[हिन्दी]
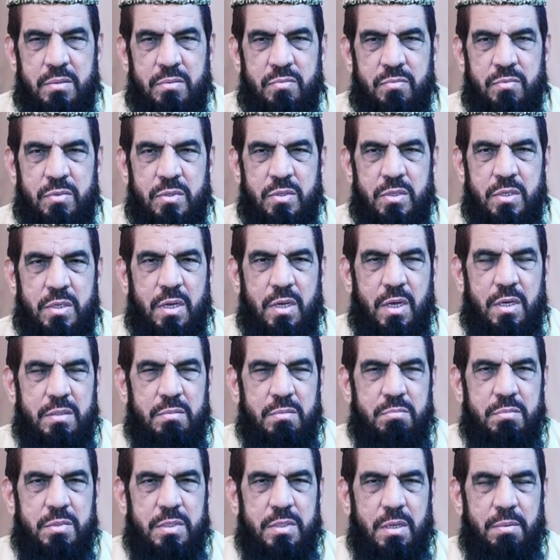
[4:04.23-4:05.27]
वज़ी
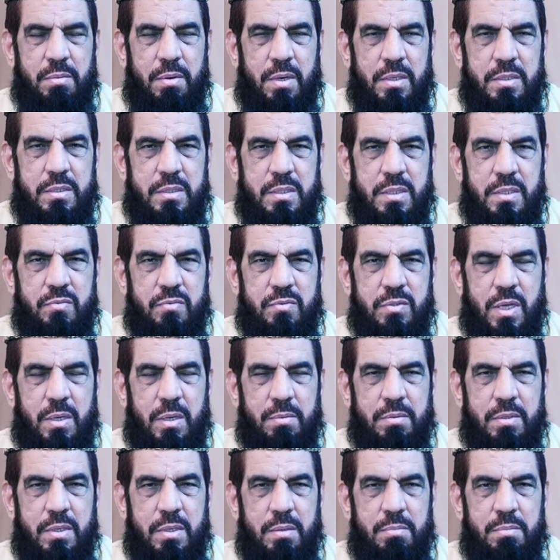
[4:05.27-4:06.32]
अजम शहबाज शरीफ
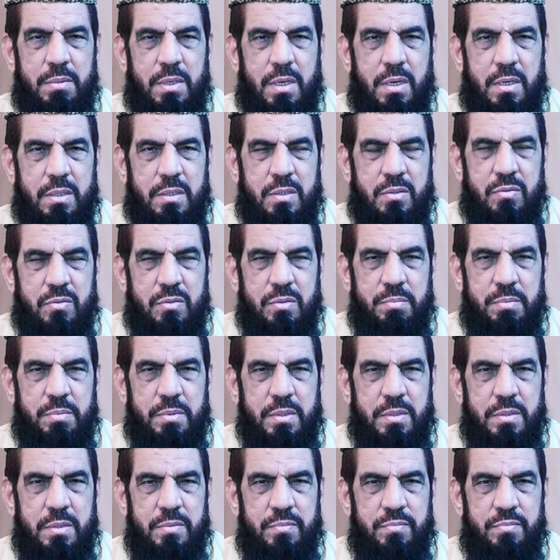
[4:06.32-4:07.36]
साहब का बयान इसी
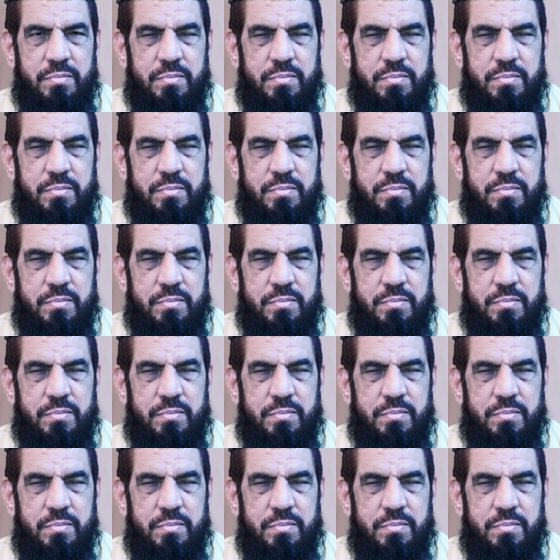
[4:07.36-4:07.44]
पे